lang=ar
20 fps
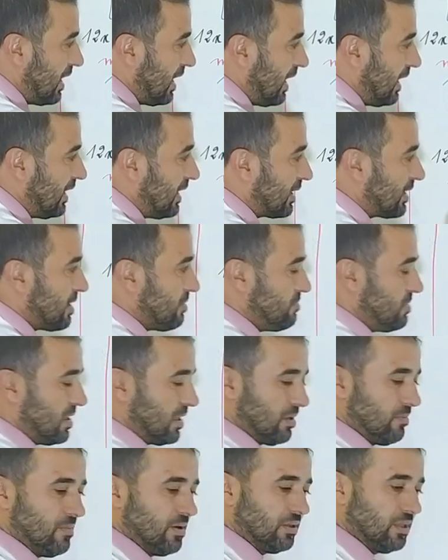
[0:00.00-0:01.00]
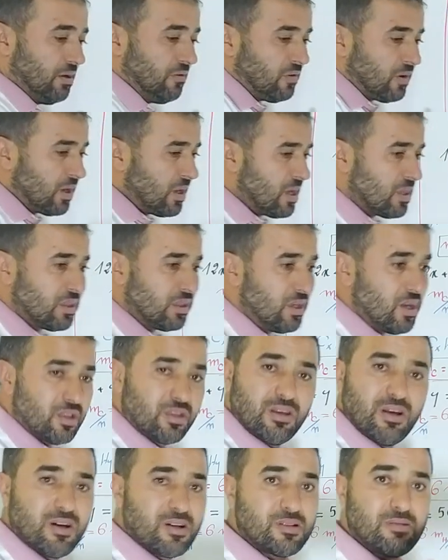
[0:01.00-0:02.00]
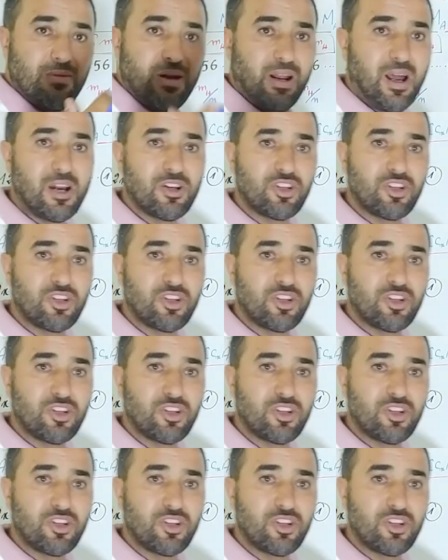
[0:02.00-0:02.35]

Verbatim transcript: على كمية المادة في الرياضيات اقسم على